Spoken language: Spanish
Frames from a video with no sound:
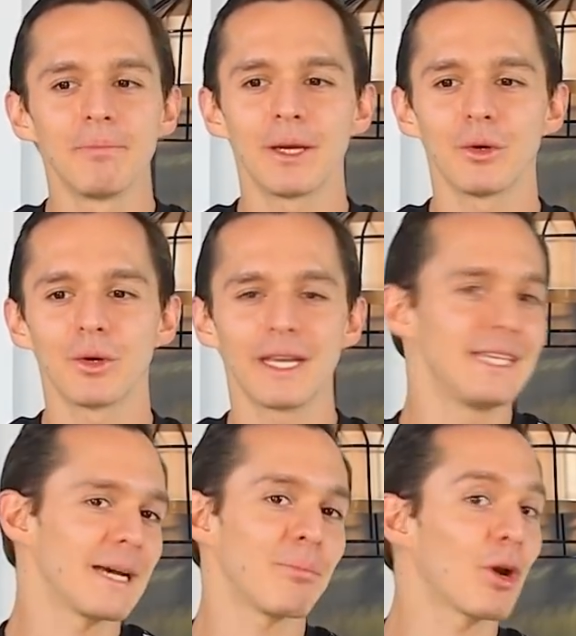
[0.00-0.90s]
pero
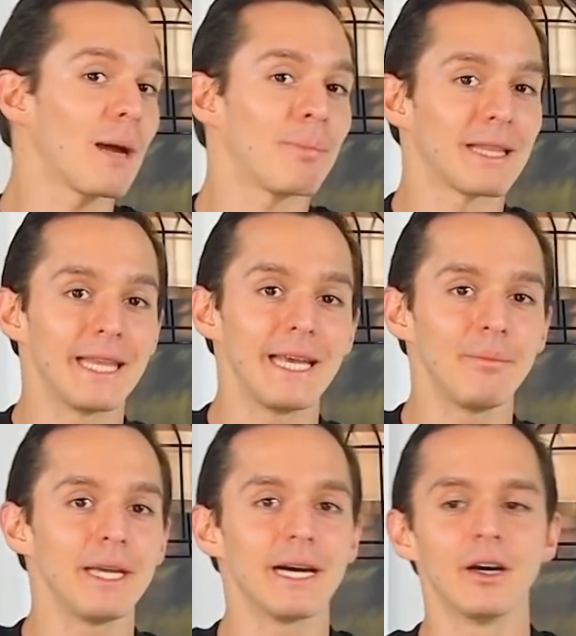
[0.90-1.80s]
quizá por la
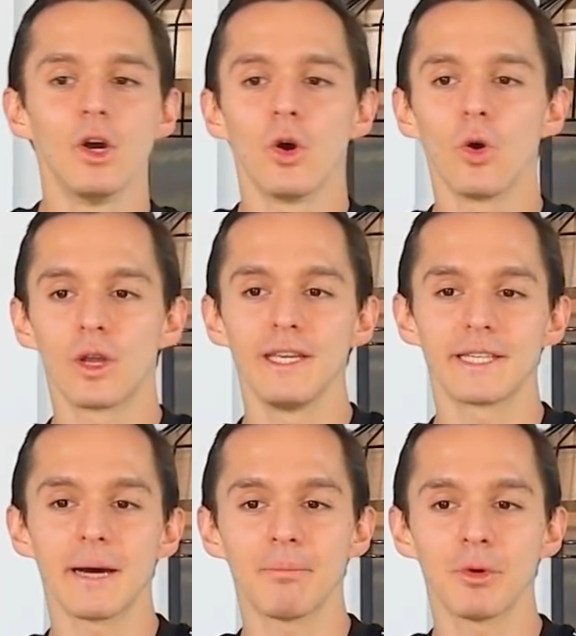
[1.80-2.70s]
pandemia o
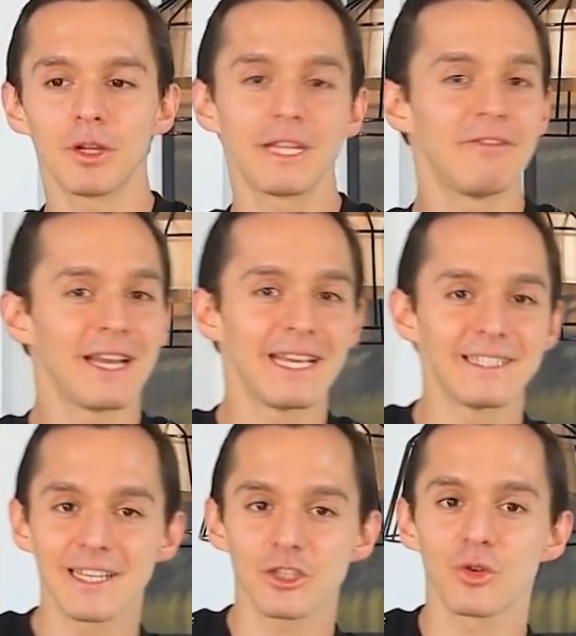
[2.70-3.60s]
quizá por
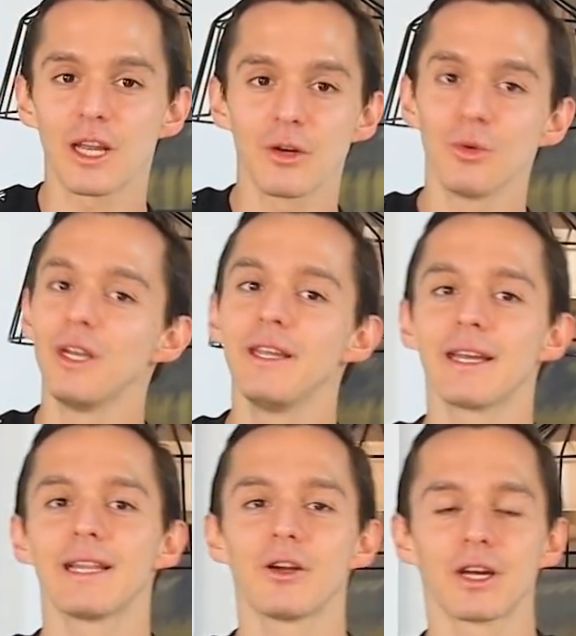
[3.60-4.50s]
diferencias con algún
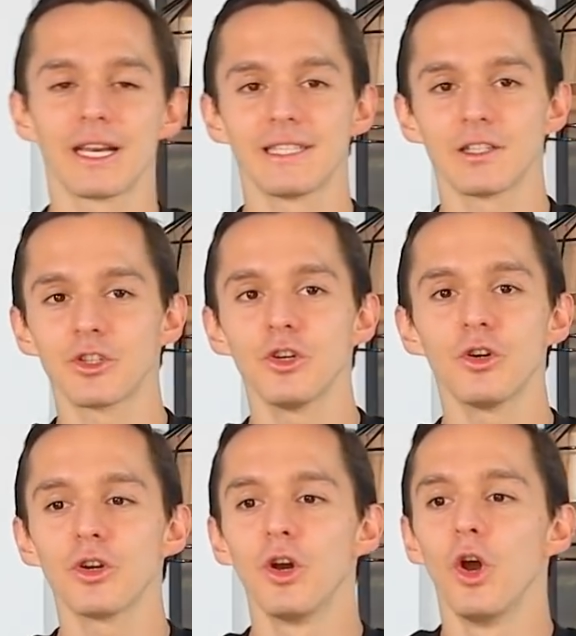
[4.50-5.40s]
líder de la
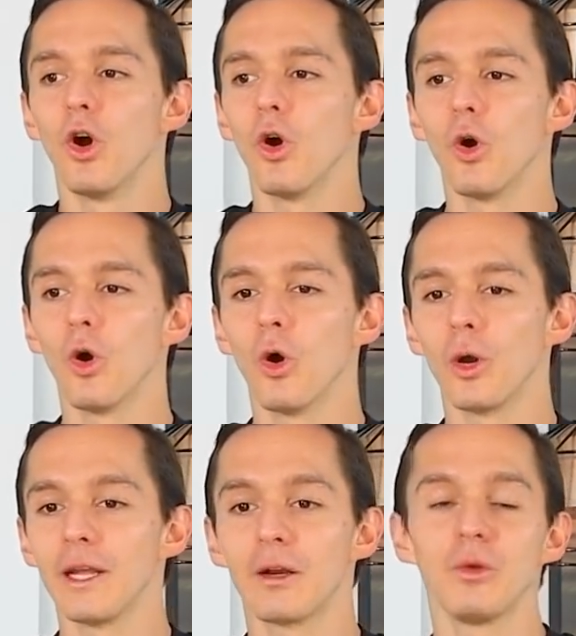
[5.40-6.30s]
organización
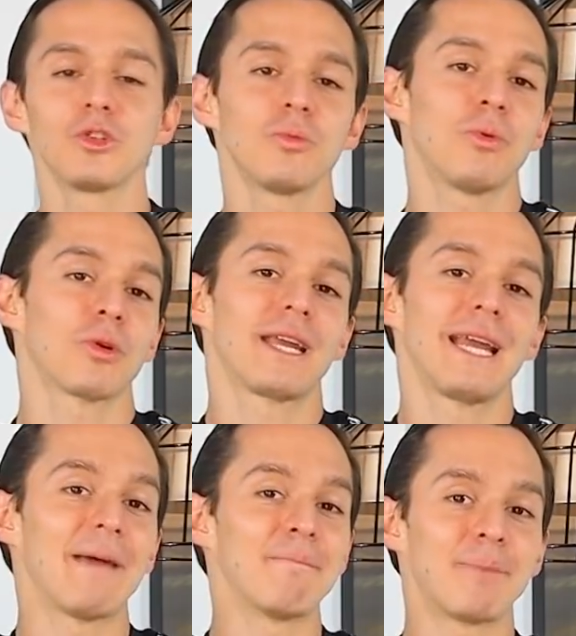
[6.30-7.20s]
o incluso porque
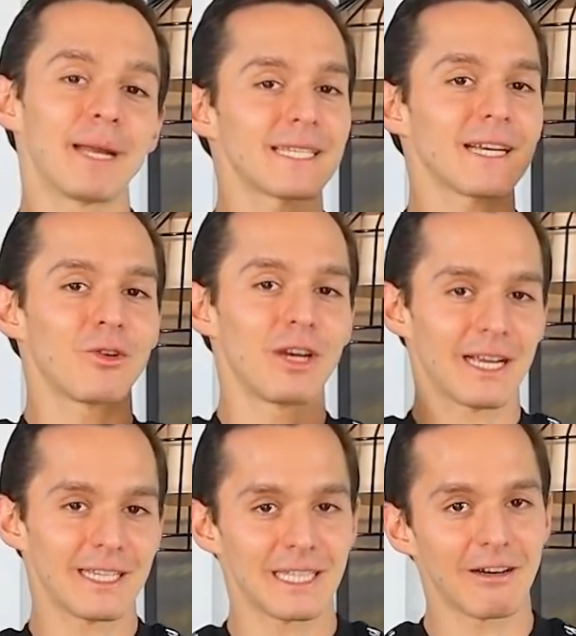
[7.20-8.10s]
la empresa con la
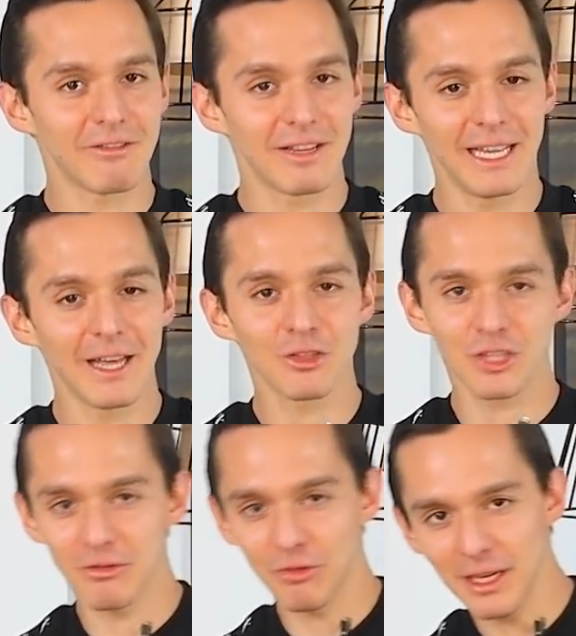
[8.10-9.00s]
que estaba afiliado
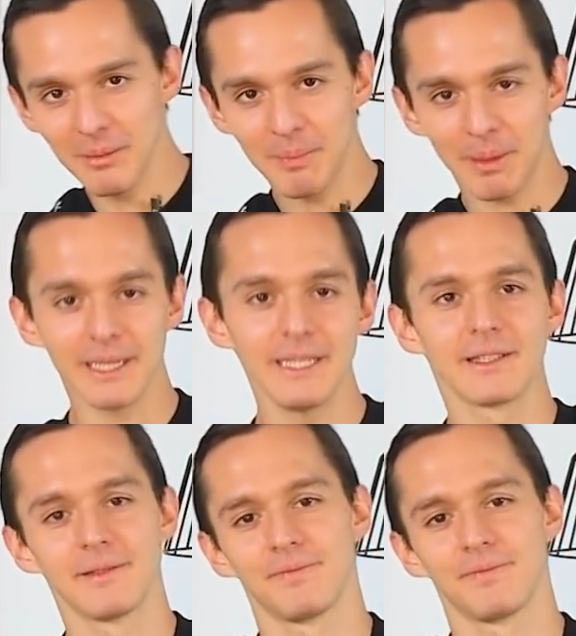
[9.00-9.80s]
se fue de mi país